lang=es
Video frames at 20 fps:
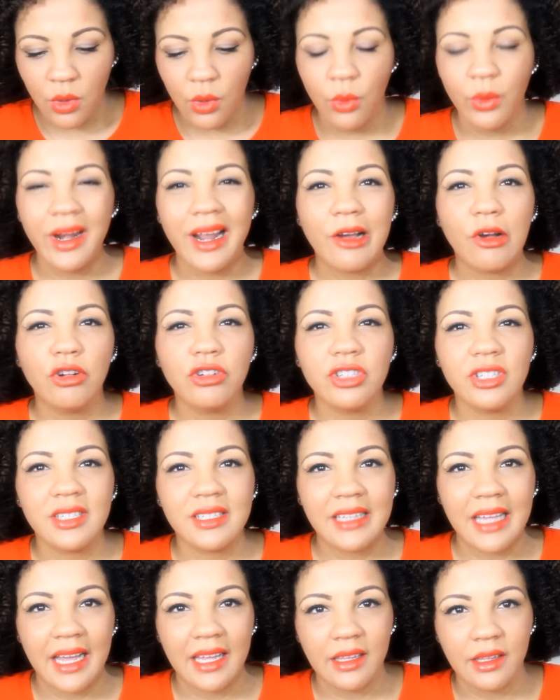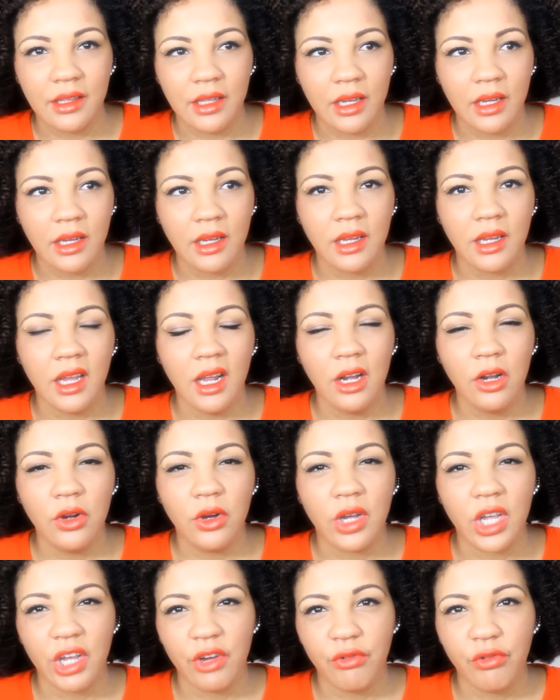una constante en
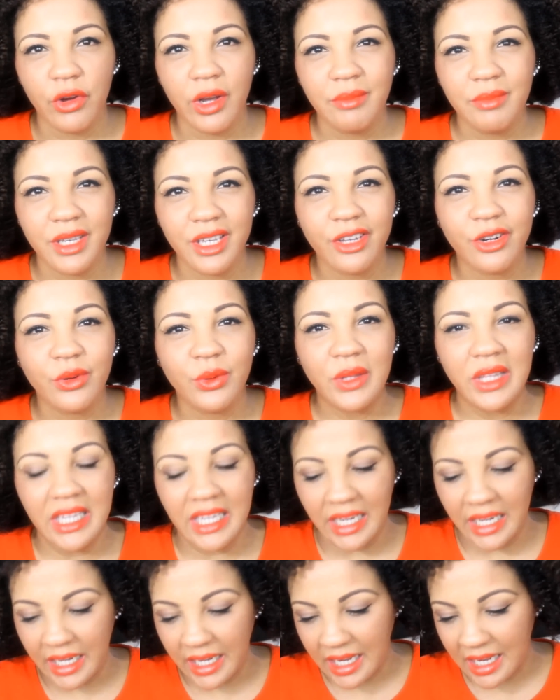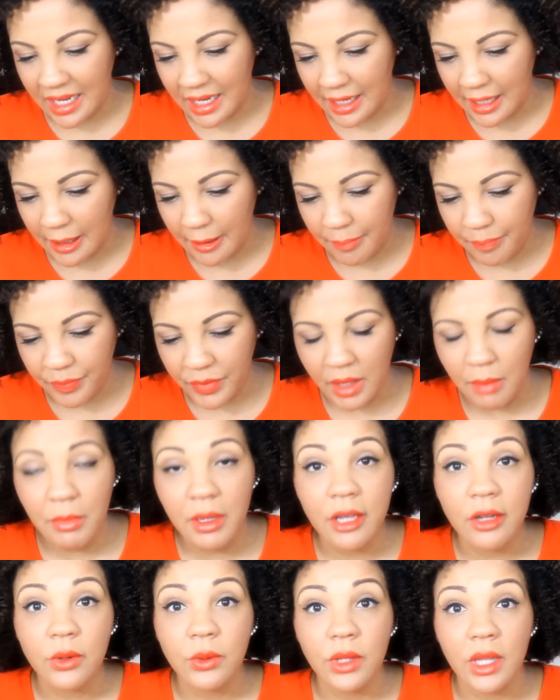lo que fue mi rutina,
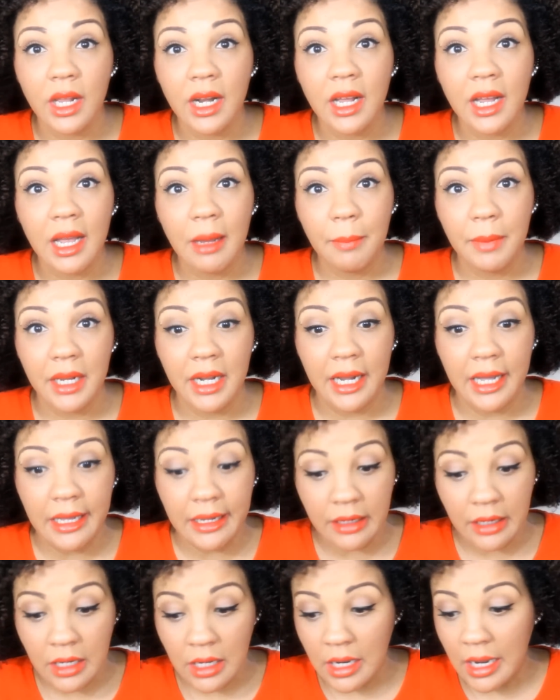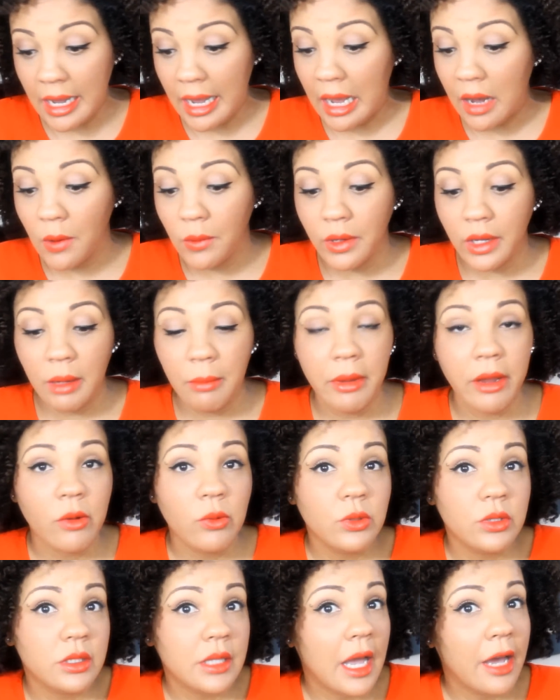mi rutina capilar. Aunque me
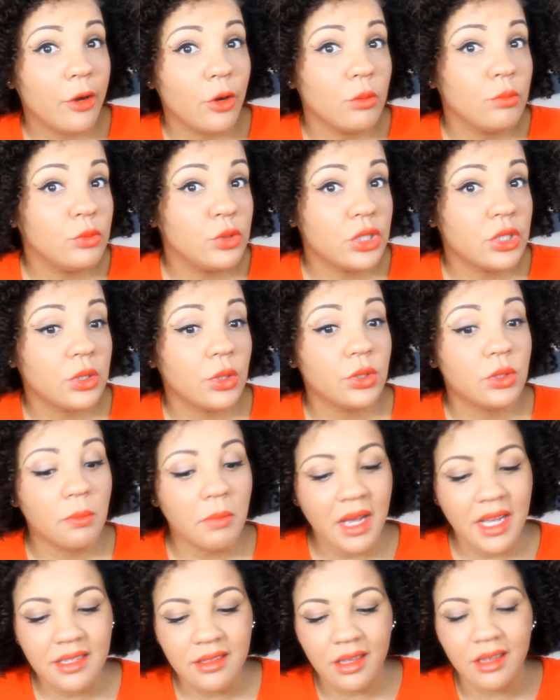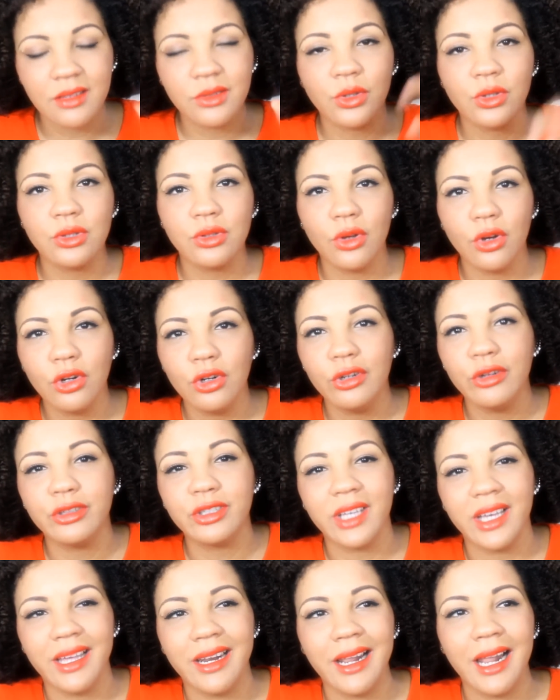gustaron muchos más, estos son los
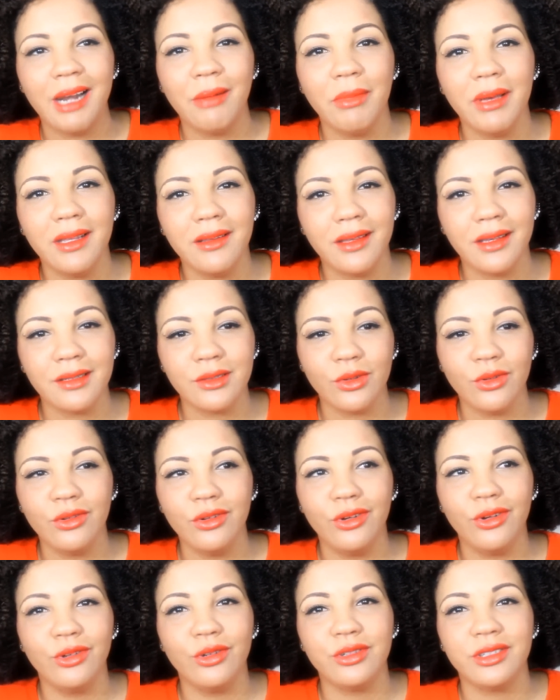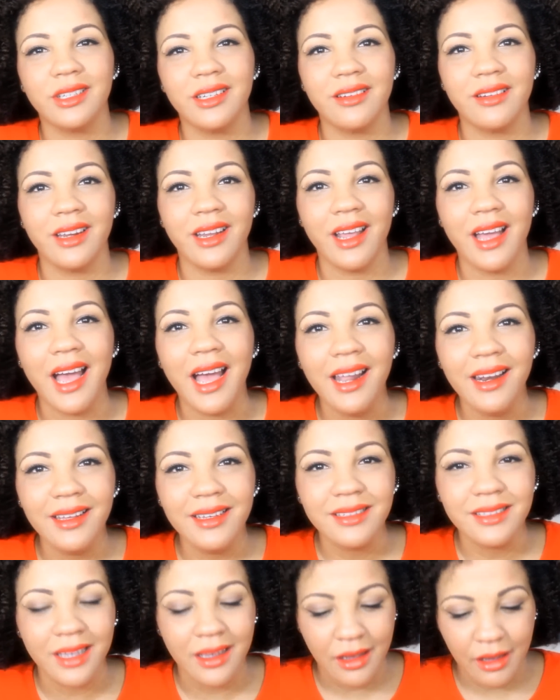que realmente son los
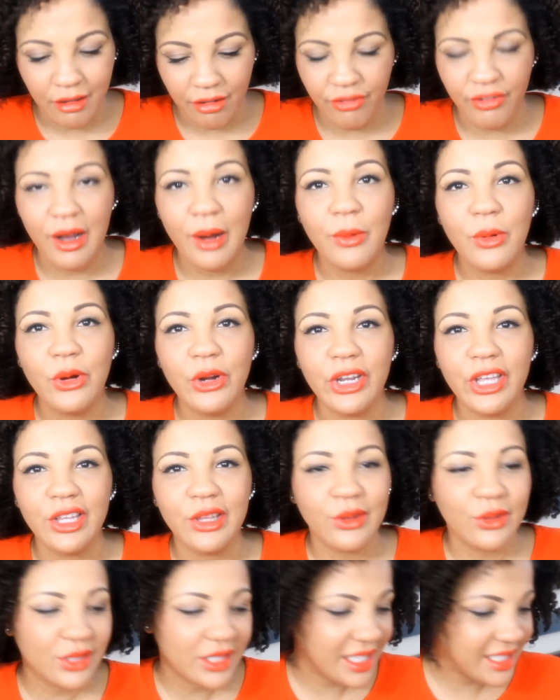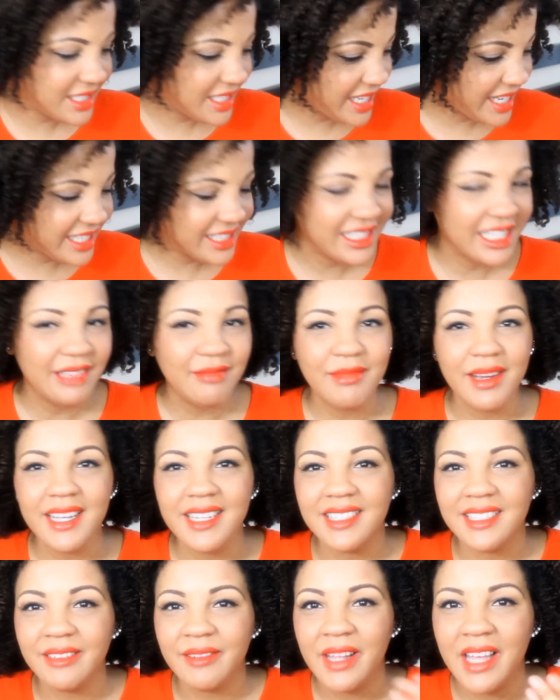reales favoritos. Así que sin más,